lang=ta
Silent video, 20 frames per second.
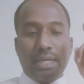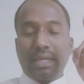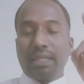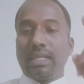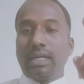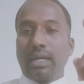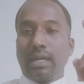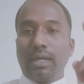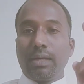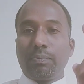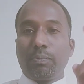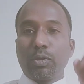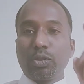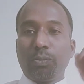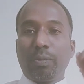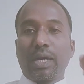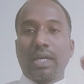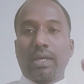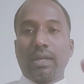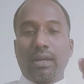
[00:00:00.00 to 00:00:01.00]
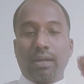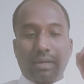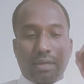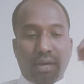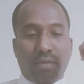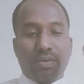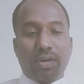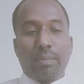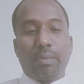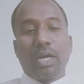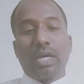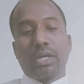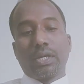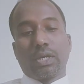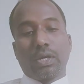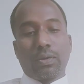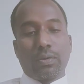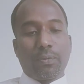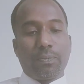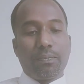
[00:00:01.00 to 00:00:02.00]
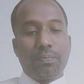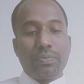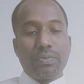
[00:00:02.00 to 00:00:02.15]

இதில் பொதுமக்கள் கவனமாக இருக்கணும்